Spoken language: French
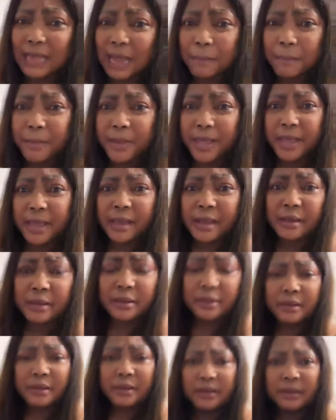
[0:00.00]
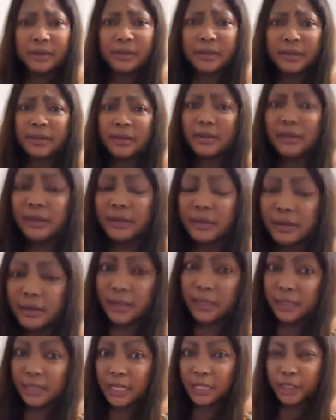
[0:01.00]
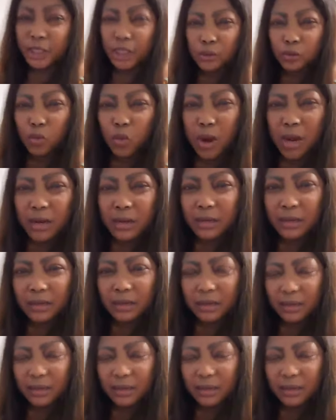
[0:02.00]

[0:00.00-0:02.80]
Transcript: ta mère de chez toi.